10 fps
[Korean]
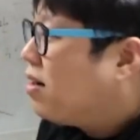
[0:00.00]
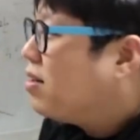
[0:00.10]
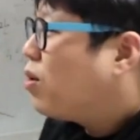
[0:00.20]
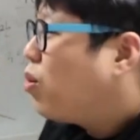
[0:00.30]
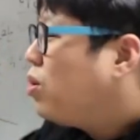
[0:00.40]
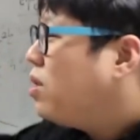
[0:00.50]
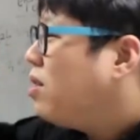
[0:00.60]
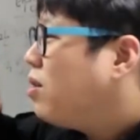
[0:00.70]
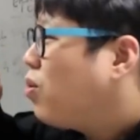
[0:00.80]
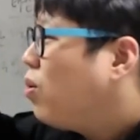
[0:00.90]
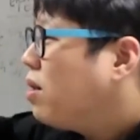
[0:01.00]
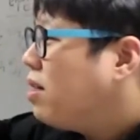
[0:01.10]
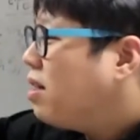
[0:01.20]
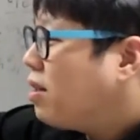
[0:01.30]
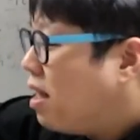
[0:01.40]
근데 도시를 동,
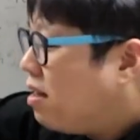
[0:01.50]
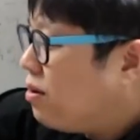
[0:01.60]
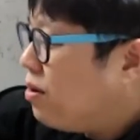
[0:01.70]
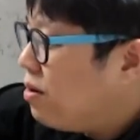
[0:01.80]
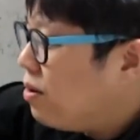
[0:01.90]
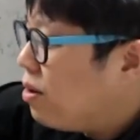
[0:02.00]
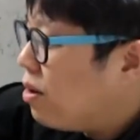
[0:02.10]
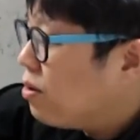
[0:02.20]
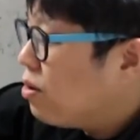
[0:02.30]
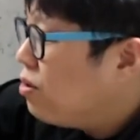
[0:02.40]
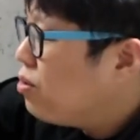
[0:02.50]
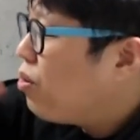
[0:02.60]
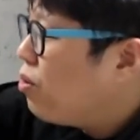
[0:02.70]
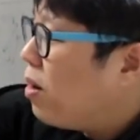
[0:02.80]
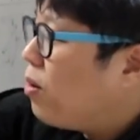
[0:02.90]
그러니까 예를 들어 이런 거야. 인구도
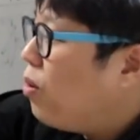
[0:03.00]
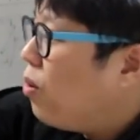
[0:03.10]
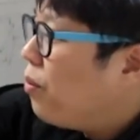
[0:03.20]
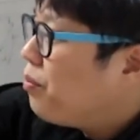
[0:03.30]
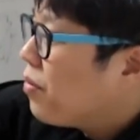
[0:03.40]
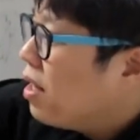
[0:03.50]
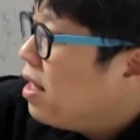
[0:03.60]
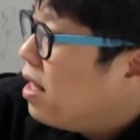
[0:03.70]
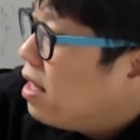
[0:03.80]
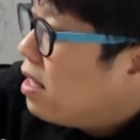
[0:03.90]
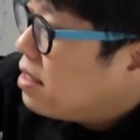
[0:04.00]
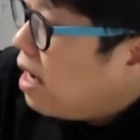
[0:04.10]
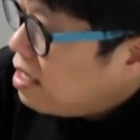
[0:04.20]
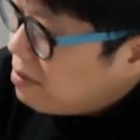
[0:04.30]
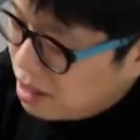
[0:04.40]
너무 많고
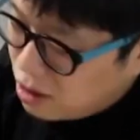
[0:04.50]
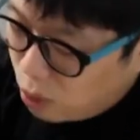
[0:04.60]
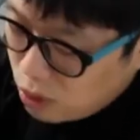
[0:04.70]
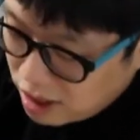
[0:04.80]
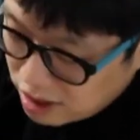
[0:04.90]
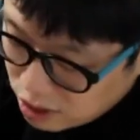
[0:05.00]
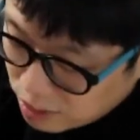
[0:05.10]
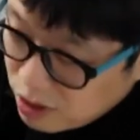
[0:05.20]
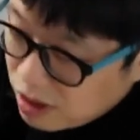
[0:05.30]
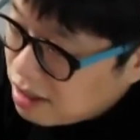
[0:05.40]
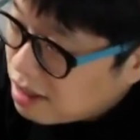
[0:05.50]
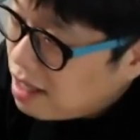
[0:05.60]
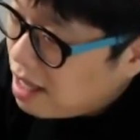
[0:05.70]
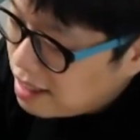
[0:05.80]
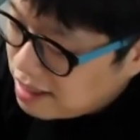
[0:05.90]
자그마한 동네를
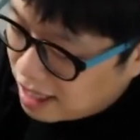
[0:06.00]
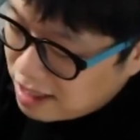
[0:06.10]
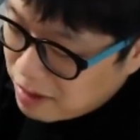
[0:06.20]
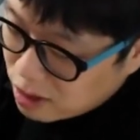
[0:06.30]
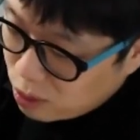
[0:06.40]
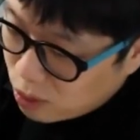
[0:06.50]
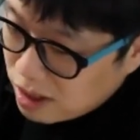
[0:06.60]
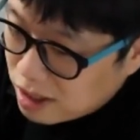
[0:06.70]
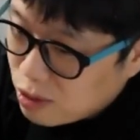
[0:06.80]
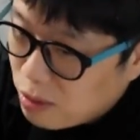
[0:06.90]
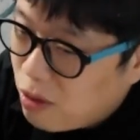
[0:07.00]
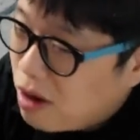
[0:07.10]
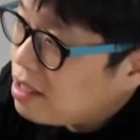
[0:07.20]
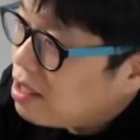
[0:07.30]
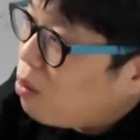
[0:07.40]
점령했는데 이 자그마한 동네는 또
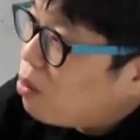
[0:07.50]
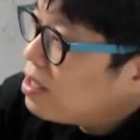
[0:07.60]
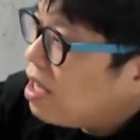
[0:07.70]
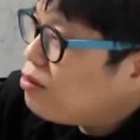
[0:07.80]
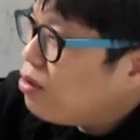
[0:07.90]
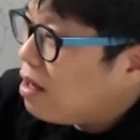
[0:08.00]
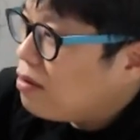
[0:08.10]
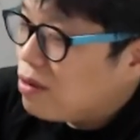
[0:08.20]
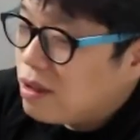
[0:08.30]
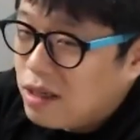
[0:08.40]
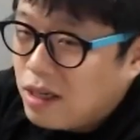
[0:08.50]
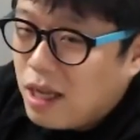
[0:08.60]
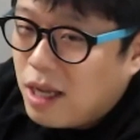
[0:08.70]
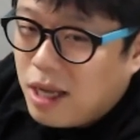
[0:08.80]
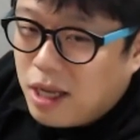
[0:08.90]
뭐가 있냐? 공산당 그
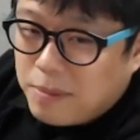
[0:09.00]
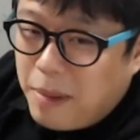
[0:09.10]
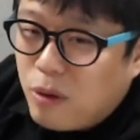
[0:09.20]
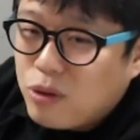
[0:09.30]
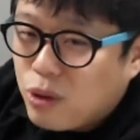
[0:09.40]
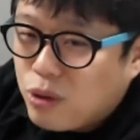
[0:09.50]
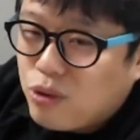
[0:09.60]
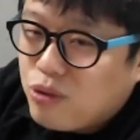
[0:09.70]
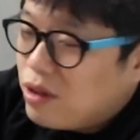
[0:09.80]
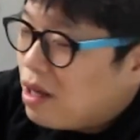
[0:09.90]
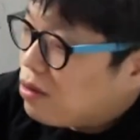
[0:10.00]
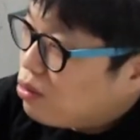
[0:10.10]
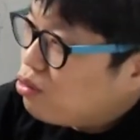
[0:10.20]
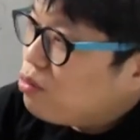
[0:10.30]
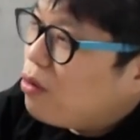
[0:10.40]
마오쩌둥 군대가
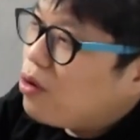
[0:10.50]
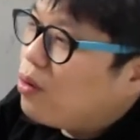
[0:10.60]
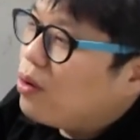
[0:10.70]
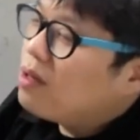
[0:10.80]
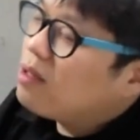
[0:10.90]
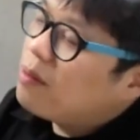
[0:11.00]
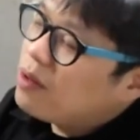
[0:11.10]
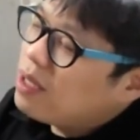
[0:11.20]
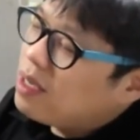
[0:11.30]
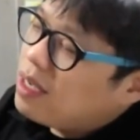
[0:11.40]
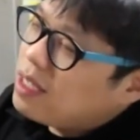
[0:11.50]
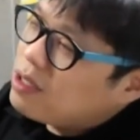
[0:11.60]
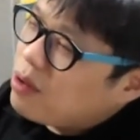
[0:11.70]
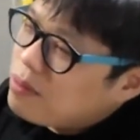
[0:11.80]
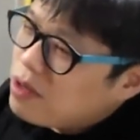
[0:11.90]
또 숨어 있고 이러다 보니까 이
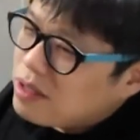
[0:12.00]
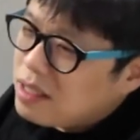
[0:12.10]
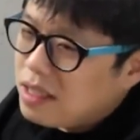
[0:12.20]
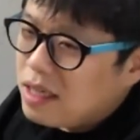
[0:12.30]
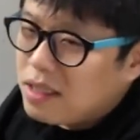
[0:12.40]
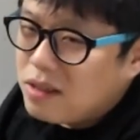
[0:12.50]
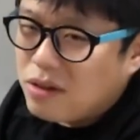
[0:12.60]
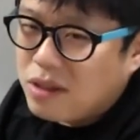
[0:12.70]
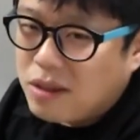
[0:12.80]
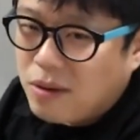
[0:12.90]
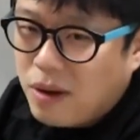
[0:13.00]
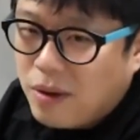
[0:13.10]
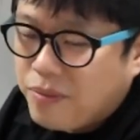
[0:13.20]
점령 시기가 늦어지는 거야.